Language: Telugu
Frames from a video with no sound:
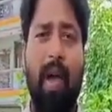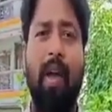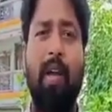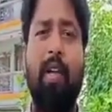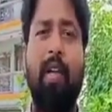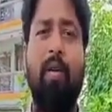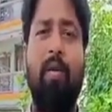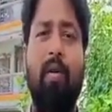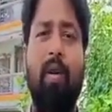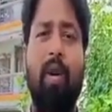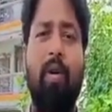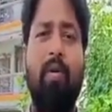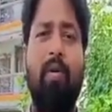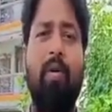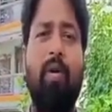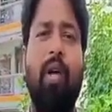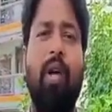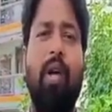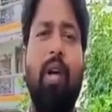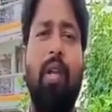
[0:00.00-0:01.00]
భయానికి
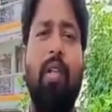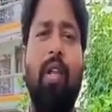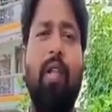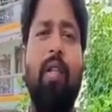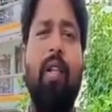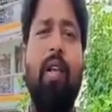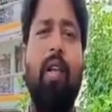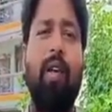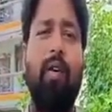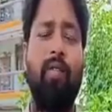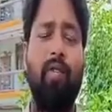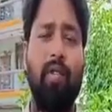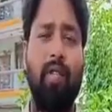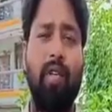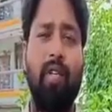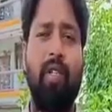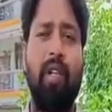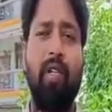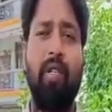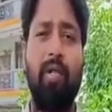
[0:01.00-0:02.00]
గురవుతున్నారు అయితే దీ
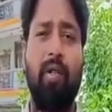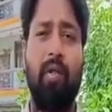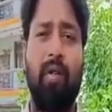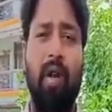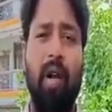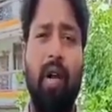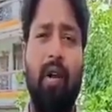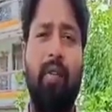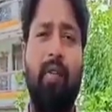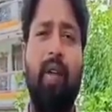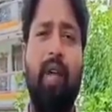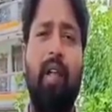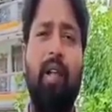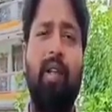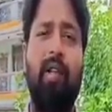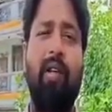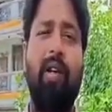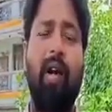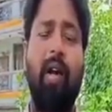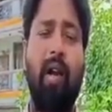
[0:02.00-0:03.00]
విషయం తెలుసుకున్న అటవీ
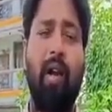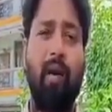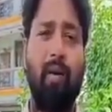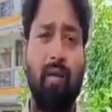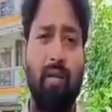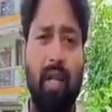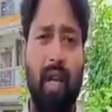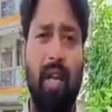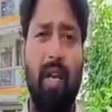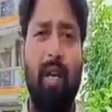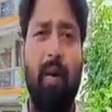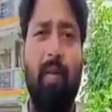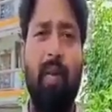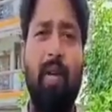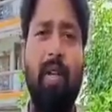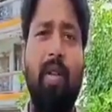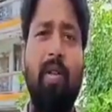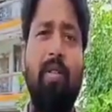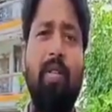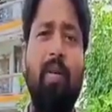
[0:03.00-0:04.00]
అధికారులకు
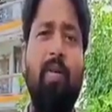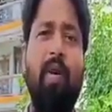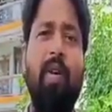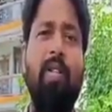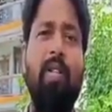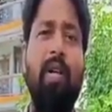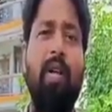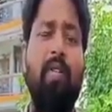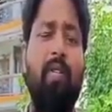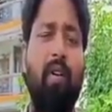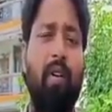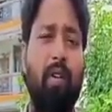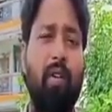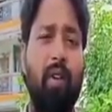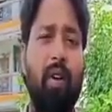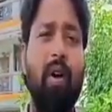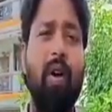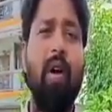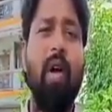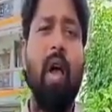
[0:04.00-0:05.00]
స్థానిక ప్రజలు సమాచారం
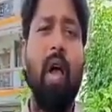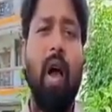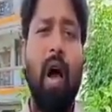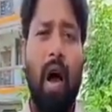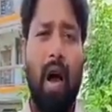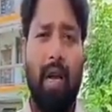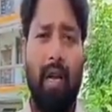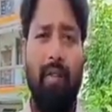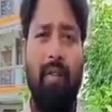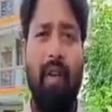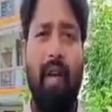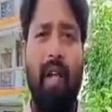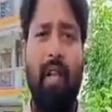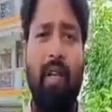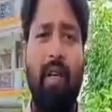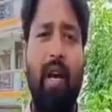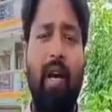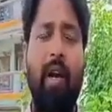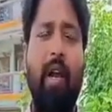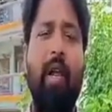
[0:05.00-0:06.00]
ఇవ్వడంతో
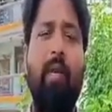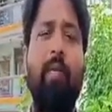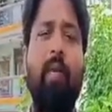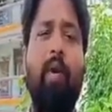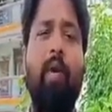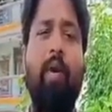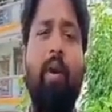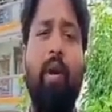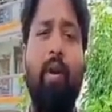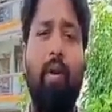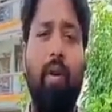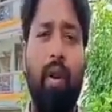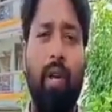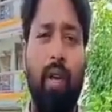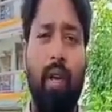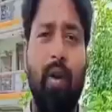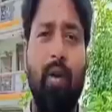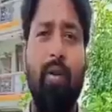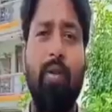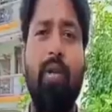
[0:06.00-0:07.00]
అటవీ అధికారులు హన్మకొండ
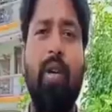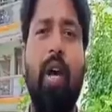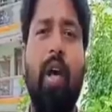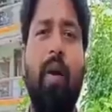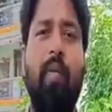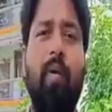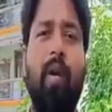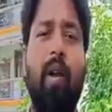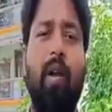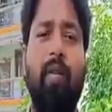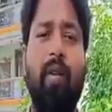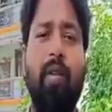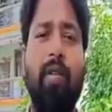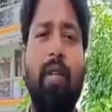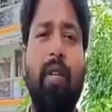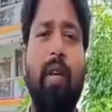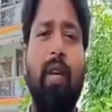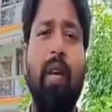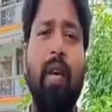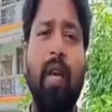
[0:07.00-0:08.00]
నుండి ఈ రోజు
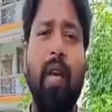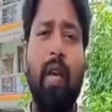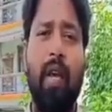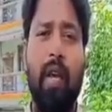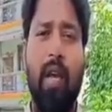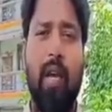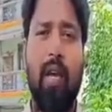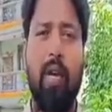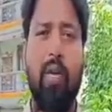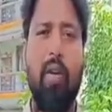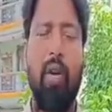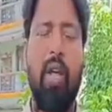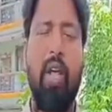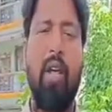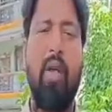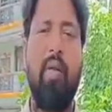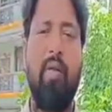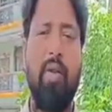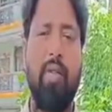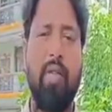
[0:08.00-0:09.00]
కరీంనగర్ వచ్చి
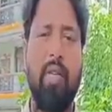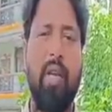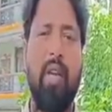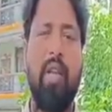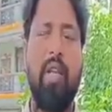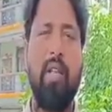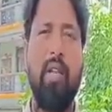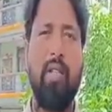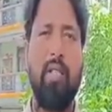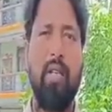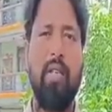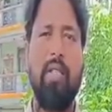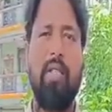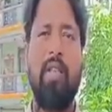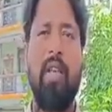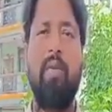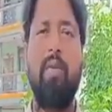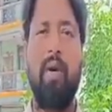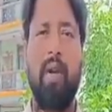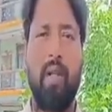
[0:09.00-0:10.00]
ఎక్కడున్న విషయాన్ని అయితే
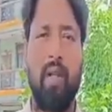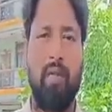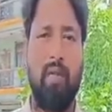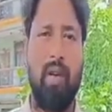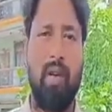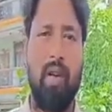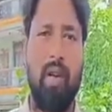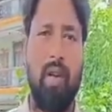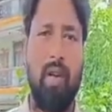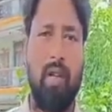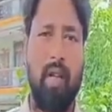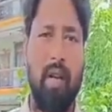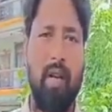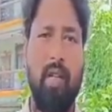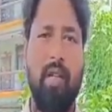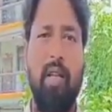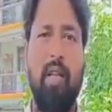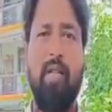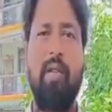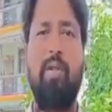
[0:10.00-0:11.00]
సీసీ కెమెరాల ద్వారా
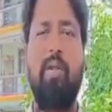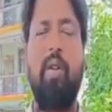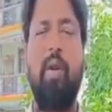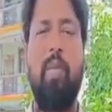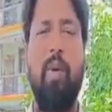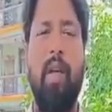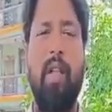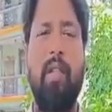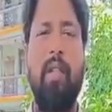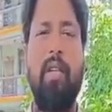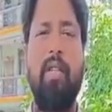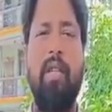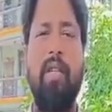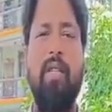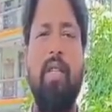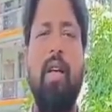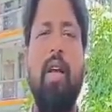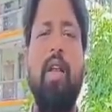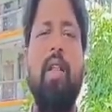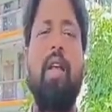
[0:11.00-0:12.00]
దాన్ని తెలుసుకునే
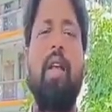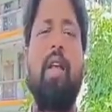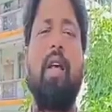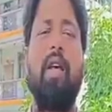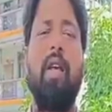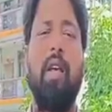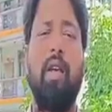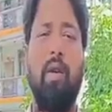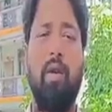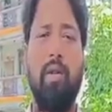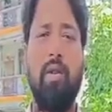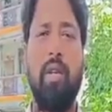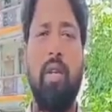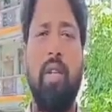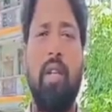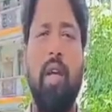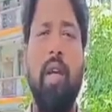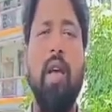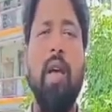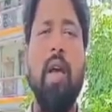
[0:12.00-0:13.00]
ప్రయత్నం చేశారు అయితే ఈ
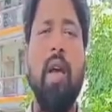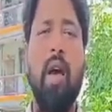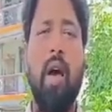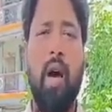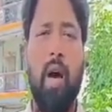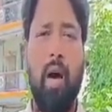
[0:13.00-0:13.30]
రోజు అయితే